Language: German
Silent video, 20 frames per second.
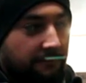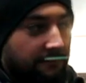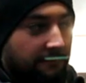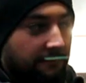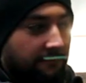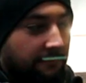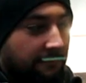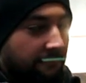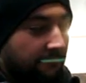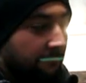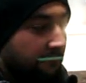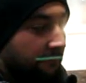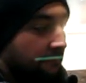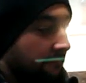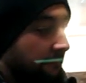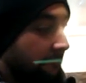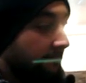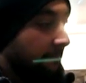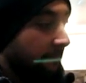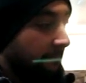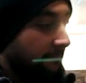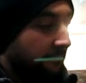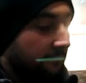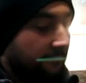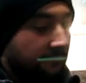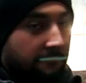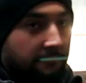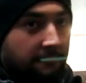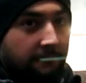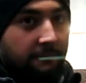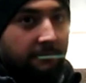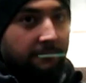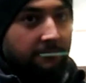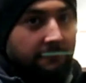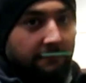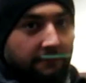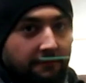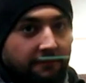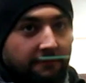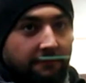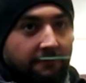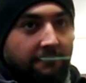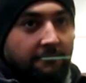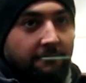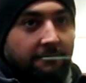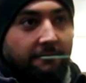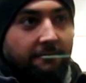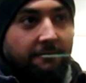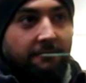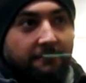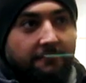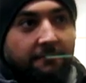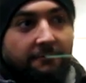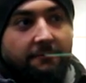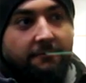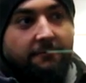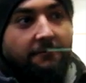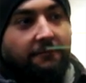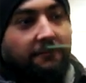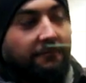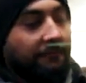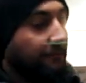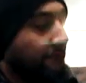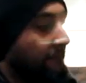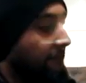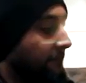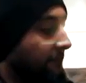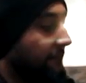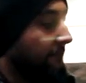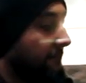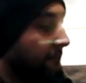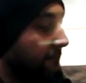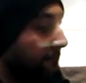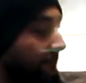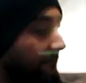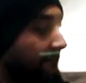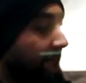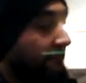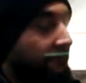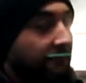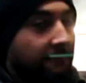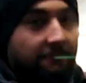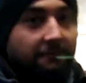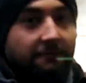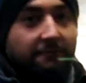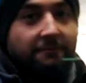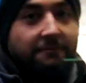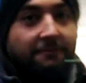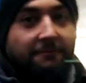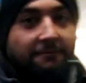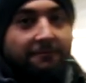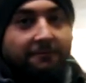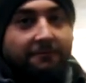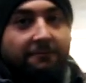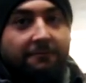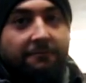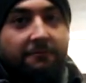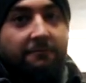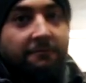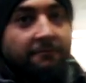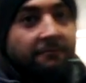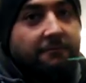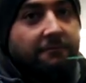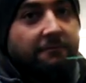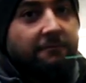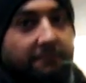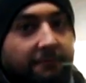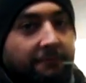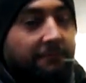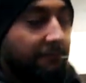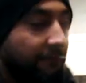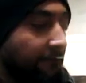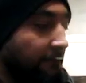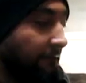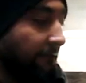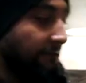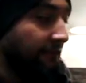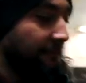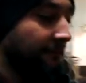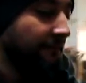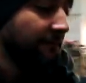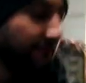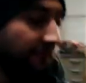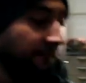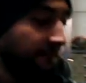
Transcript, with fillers: Der kann das. Turbotechnik hat er ja viel von mir gelernt. Aber, ja, Motoren aus und einen Monat auch von mir gelernt.